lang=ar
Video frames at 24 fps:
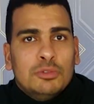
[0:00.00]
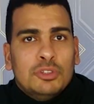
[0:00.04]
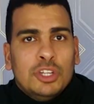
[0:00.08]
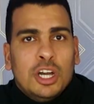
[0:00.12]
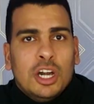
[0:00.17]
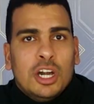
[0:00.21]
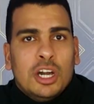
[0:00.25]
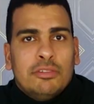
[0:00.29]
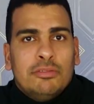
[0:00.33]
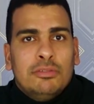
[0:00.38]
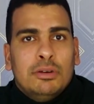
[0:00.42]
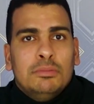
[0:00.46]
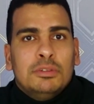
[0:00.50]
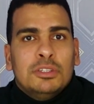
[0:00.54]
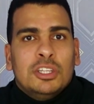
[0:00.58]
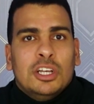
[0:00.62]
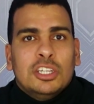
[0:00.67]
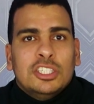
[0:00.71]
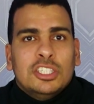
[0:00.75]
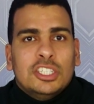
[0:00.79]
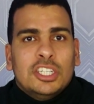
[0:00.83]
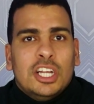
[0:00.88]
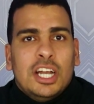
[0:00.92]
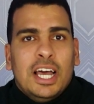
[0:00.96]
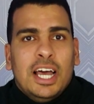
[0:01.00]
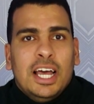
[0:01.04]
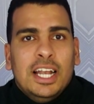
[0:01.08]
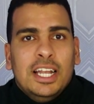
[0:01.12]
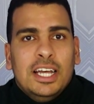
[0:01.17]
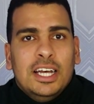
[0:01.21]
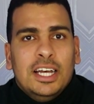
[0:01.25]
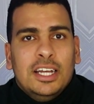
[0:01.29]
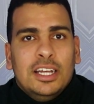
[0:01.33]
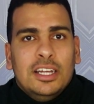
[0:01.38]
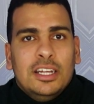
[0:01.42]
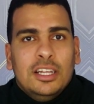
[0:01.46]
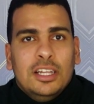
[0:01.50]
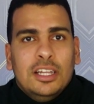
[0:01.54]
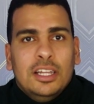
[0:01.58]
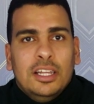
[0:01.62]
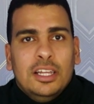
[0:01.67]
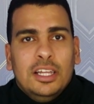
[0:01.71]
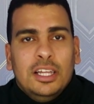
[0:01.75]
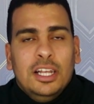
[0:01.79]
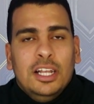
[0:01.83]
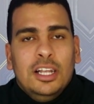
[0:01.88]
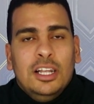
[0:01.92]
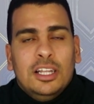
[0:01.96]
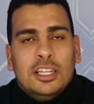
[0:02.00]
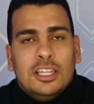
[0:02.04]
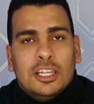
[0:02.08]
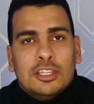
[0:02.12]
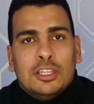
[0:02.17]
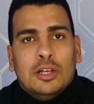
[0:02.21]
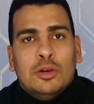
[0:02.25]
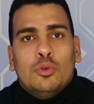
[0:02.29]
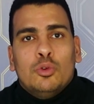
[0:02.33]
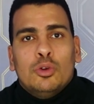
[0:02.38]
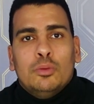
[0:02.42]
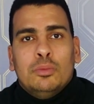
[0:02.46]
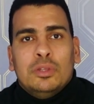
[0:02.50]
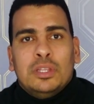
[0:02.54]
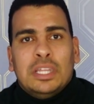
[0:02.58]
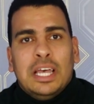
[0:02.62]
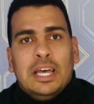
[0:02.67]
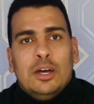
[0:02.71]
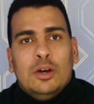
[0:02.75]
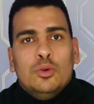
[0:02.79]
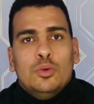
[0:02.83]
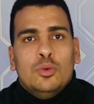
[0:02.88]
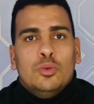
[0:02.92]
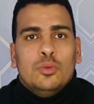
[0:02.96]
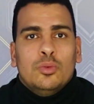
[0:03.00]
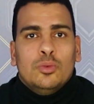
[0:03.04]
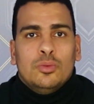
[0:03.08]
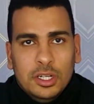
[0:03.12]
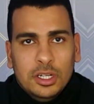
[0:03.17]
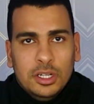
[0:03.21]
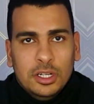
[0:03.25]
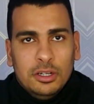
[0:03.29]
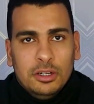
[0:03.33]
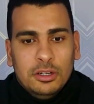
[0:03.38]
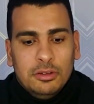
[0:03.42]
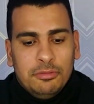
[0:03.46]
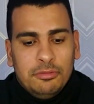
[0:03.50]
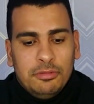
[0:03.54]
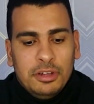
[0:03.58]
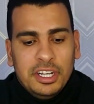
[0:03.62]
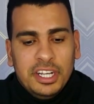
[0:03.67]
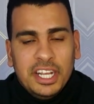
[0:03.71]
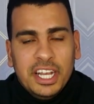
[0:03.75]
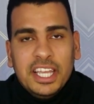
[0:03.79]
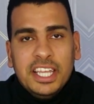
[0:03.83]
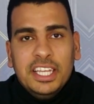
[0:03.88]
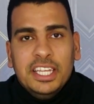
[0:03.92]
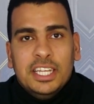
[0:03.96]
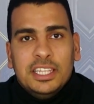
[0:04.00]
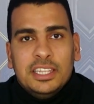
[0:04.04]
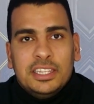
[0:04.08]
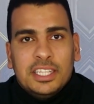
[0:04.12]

متاخر فبتاثر على التطور بتاعه آه، فنيا